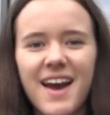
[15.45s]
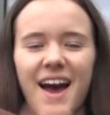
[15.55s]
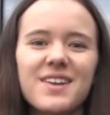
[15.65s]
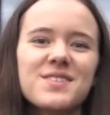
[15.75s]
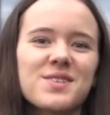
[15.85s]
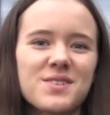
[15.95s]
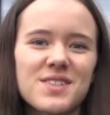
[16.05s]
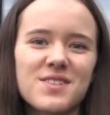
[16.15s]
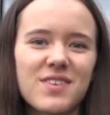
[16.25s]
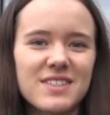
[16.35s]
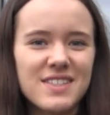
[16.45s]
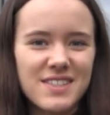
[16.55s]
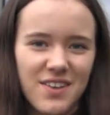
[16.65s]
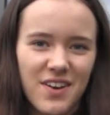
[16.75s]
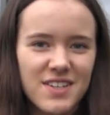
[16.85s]
Hallo zu Russisch
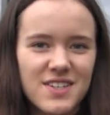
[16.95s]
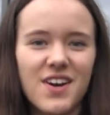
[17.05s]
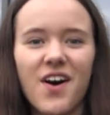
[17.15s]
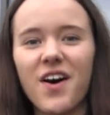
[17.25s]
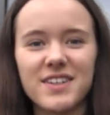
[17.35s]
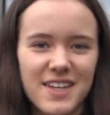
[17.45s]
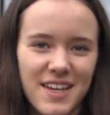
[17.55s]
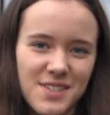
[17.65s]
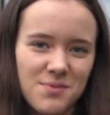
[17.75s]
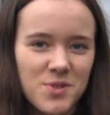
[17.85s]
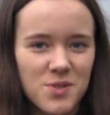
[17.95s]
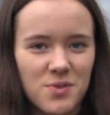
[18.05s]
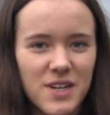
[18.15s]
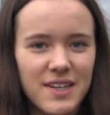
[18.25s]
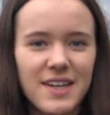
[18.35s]
vs. Deutsch. Heute geht es um
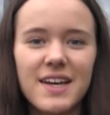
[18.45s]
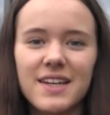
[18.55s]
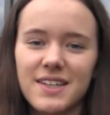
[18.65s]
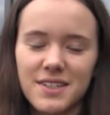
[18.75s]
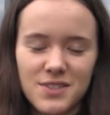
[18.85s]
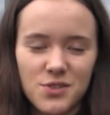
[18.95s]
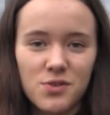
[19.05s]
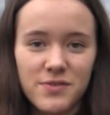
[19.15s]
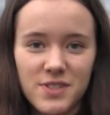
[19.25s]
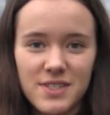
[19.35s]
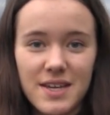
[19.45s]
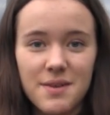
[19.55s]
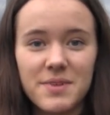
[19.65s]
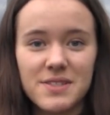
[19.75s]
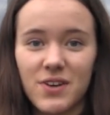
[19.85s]
Schulen. Das
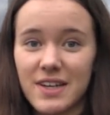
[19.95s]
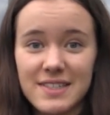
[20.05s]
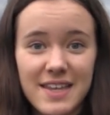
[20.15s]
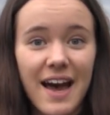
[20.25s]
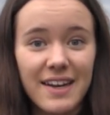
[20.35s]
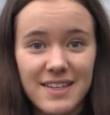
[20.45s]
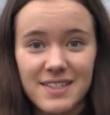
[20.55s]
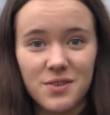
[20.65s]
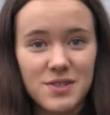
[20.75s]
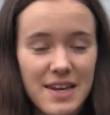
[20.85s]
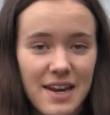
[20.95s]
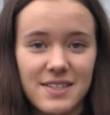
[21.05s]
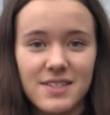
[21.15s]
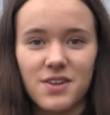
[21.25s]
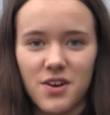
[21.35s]
Schulsystem ist wirklich sehr anders in Russland
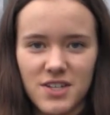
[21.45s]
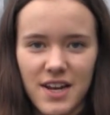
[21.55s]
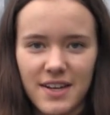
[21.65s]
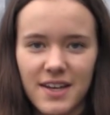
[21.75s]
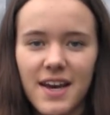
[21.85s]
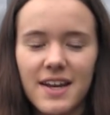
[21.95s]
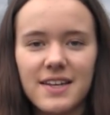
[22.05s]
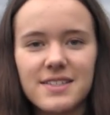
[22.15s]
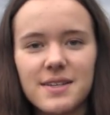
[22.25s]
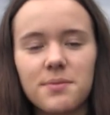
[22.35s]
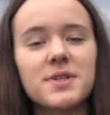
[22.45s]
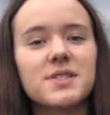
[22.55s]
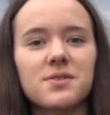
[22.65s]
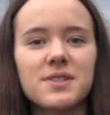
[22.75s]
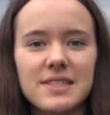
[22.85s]
als in Deutschland. Da ist es nämlich
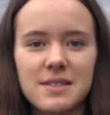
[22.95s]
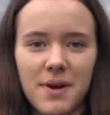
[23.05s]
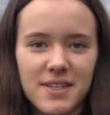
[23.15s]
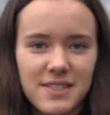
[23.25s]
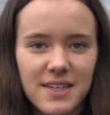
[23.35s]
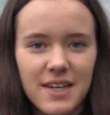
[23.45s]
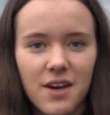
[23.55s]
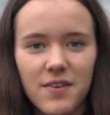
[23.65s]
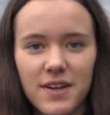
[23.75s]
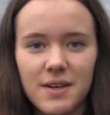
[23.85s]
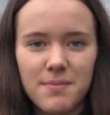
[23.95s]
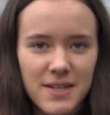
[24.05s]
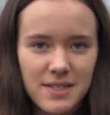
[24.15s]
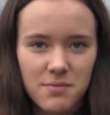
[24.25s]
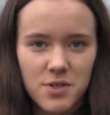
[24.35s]
so, dass die meisten Kinder auf eine
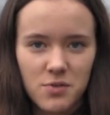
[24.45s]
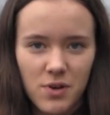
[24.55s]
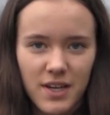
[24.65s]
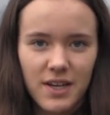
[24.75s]
gemeinsame Schule